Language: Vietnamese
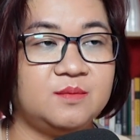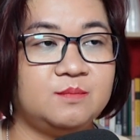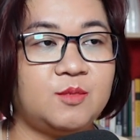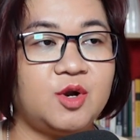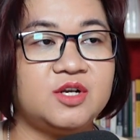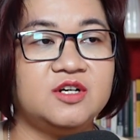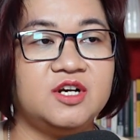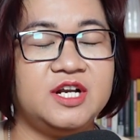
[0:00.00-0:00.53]

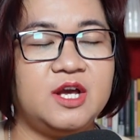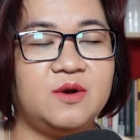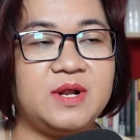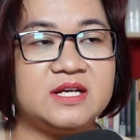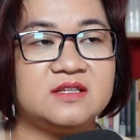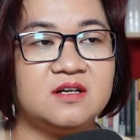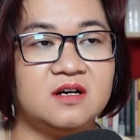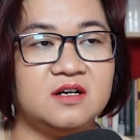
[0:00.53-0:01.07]
Mọi người đều
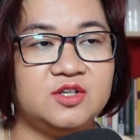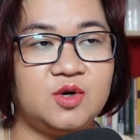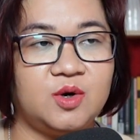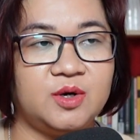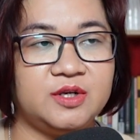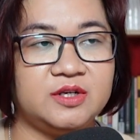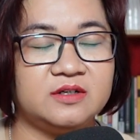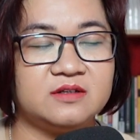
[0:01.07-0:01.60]
đã tới
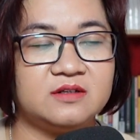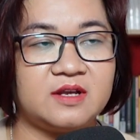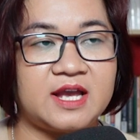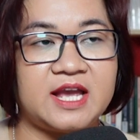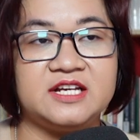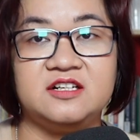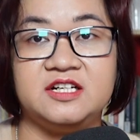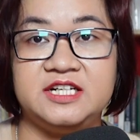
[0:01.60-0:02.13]
rồi,
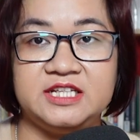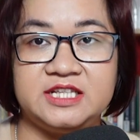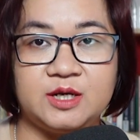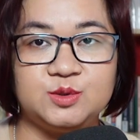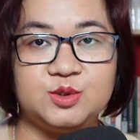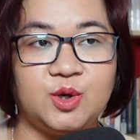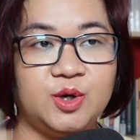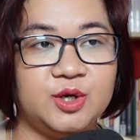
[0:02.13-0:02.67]
hai người đi
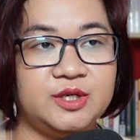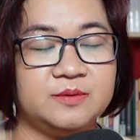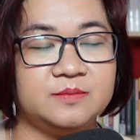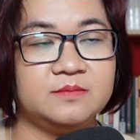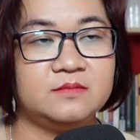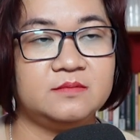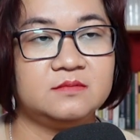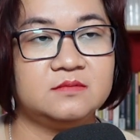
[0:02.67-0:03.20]
theo tôi.
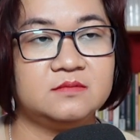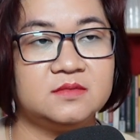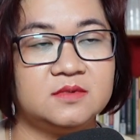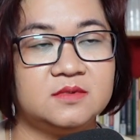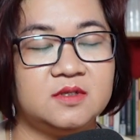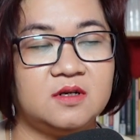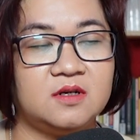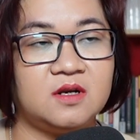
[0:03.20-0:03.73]

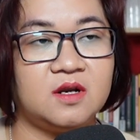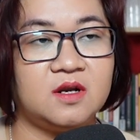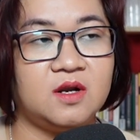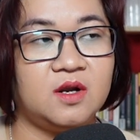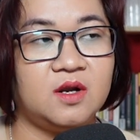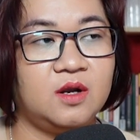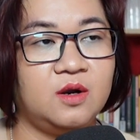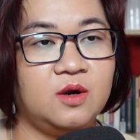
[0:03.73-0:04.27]

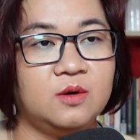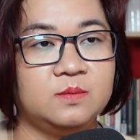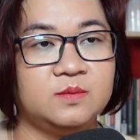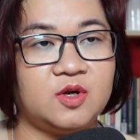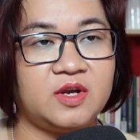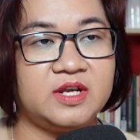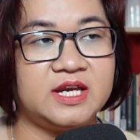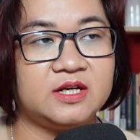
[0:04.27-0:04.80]
Hùng
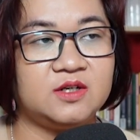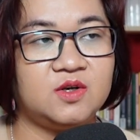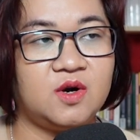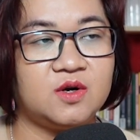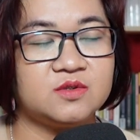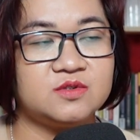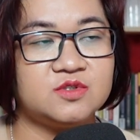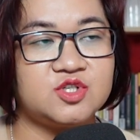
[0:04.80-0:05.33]
nói ngắn
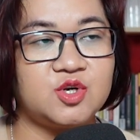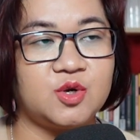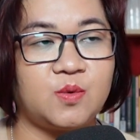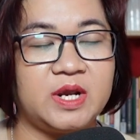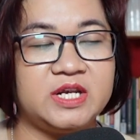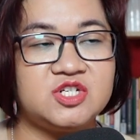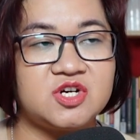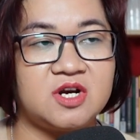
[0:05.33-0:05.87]
gọn rồi
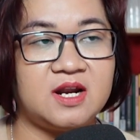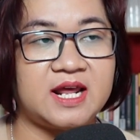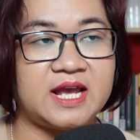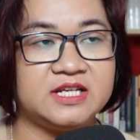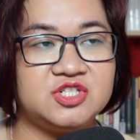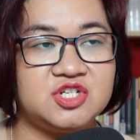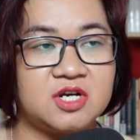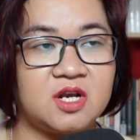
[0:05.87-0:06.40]
quay trở
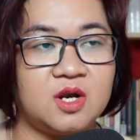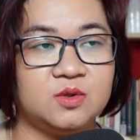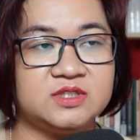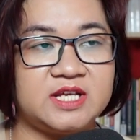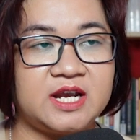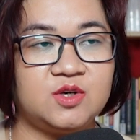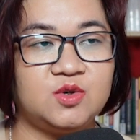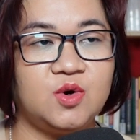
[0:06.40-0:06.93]
lại trước cầu
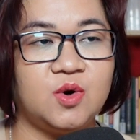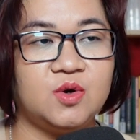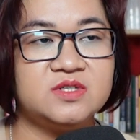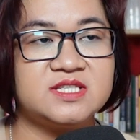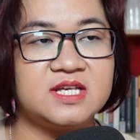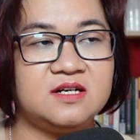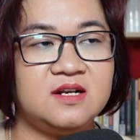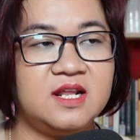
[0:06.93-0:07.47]
thang gỗ
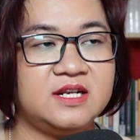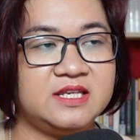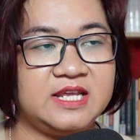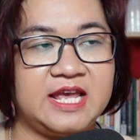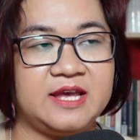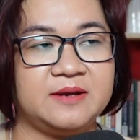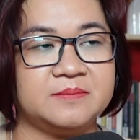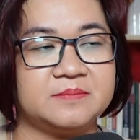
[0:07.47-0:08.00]
dẫn lên
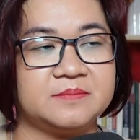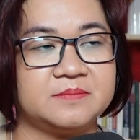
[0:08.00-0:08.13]
nhà.